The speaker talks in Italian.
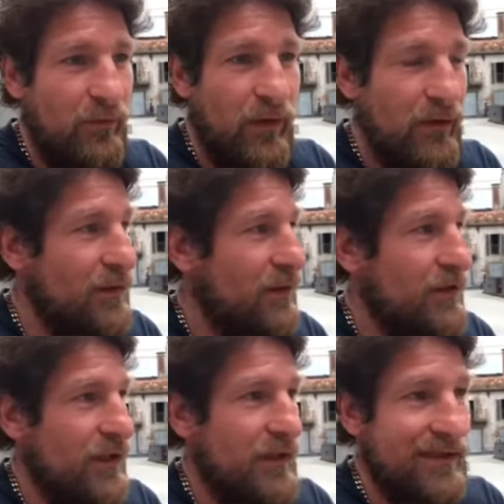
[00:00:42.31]
quello che
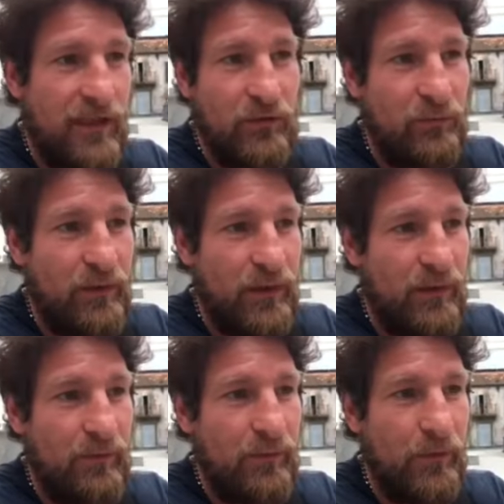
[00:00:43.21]
è stato per
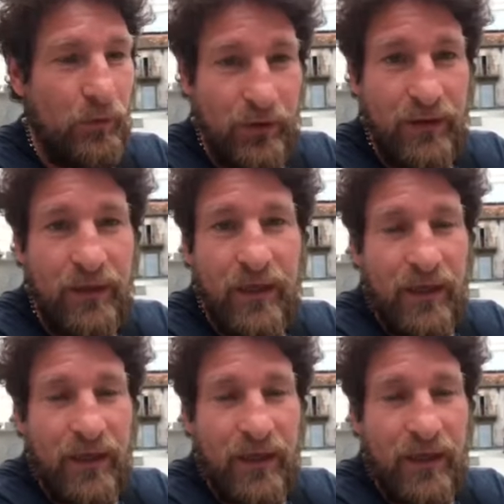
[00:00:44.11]
noi